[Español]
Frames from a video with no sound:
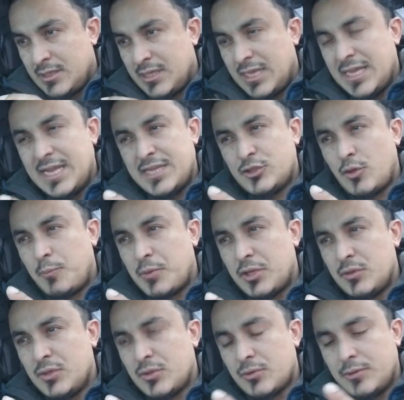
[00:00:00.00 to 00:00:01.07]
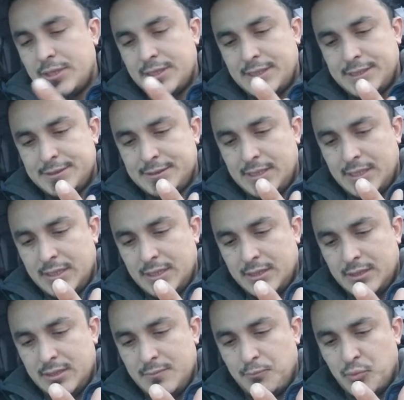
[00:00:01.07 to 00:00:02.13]
en esto puedo incluir este,
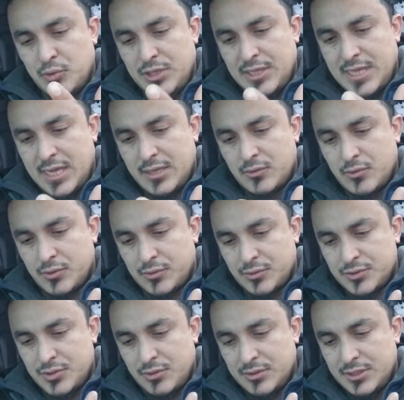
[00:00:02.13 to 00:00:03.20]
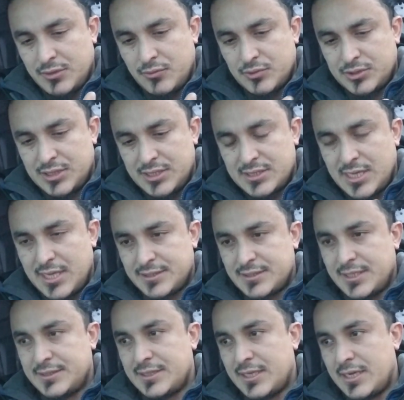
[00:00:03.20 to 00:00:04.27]
impunidad, corrupción, injusticias,
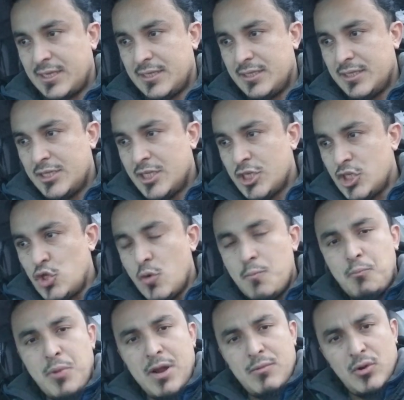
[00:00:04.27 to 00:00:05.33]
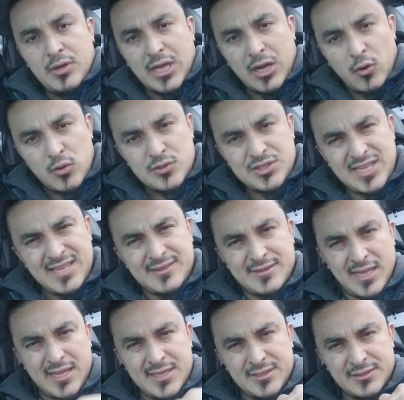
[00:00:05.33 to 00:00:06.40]
etc. Y un pueblo que
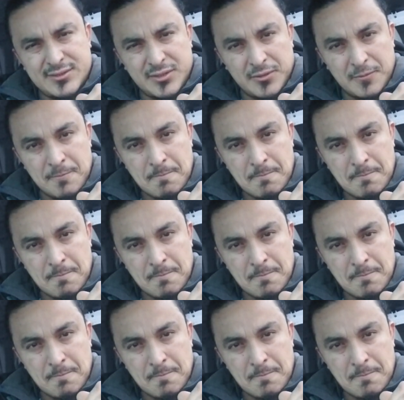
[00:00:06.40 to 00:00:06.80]
consienta esto.